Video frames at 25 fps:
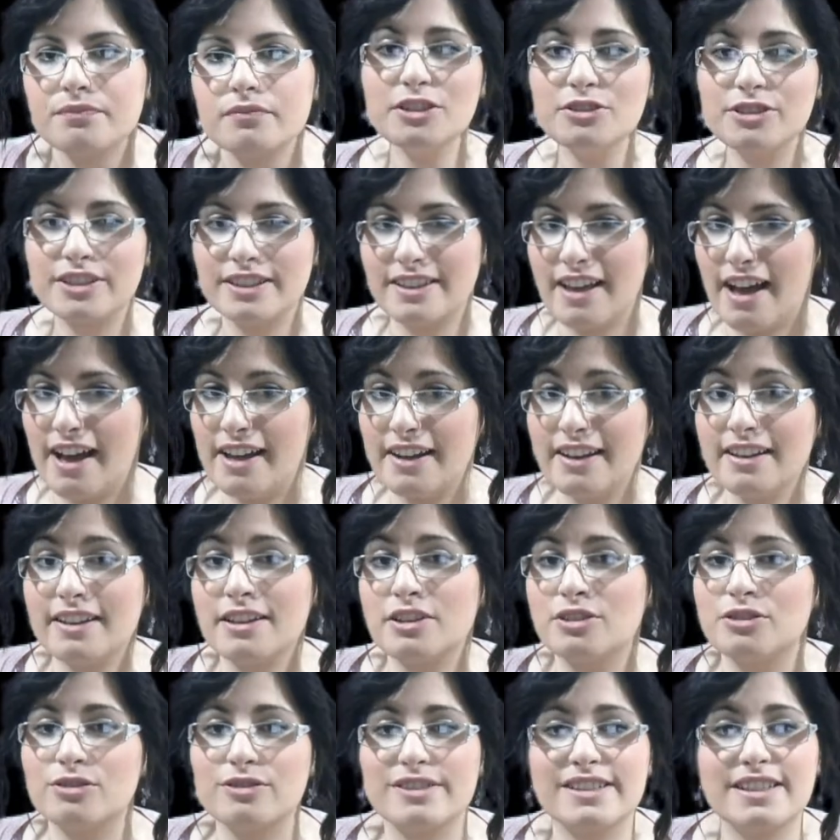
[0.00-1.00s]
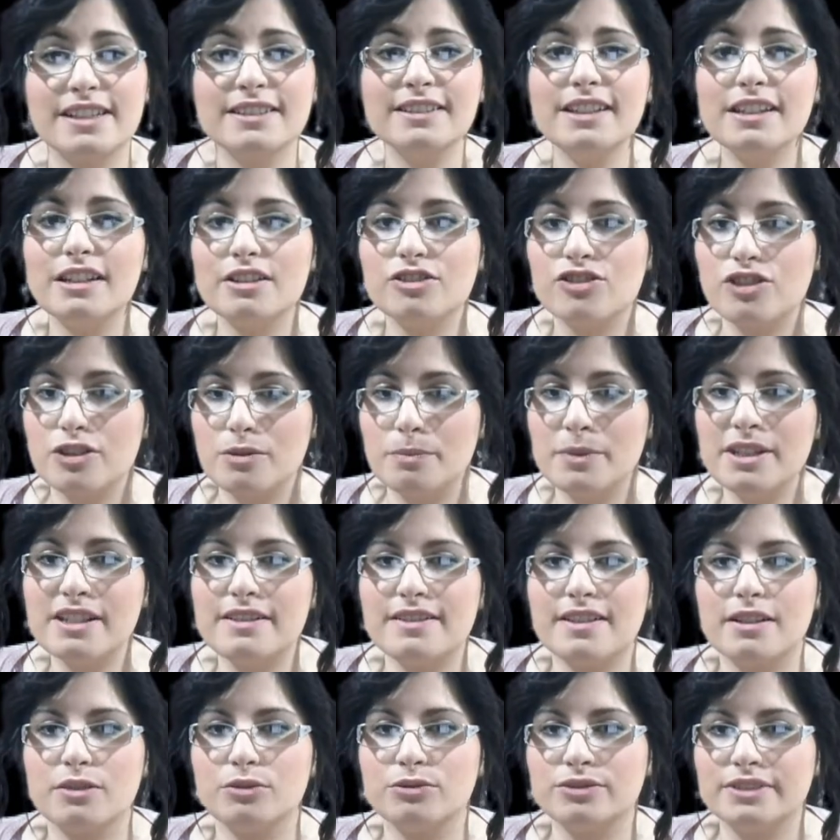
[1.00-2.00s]
Da ricordare che nonostante la
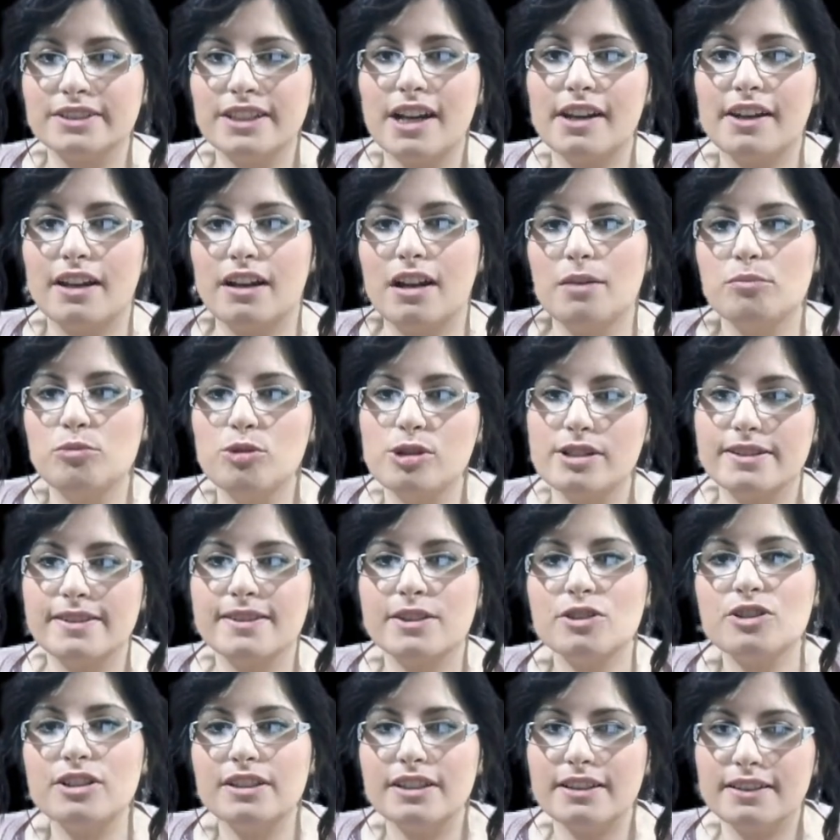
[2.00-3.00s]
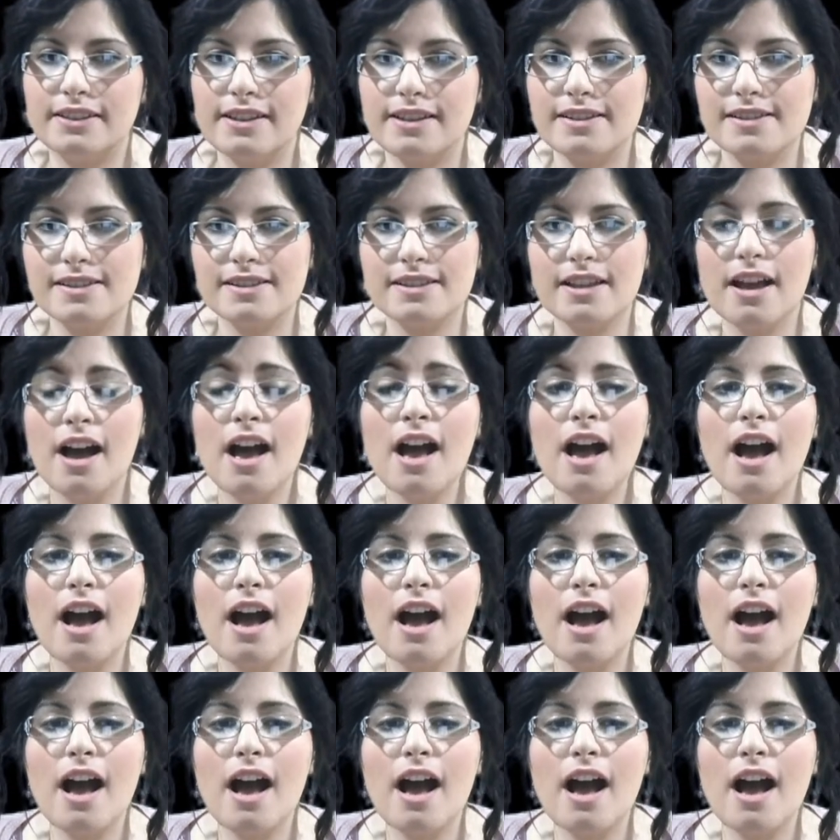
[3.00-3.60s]
Gelmini sia contraria all'abolizione dei test,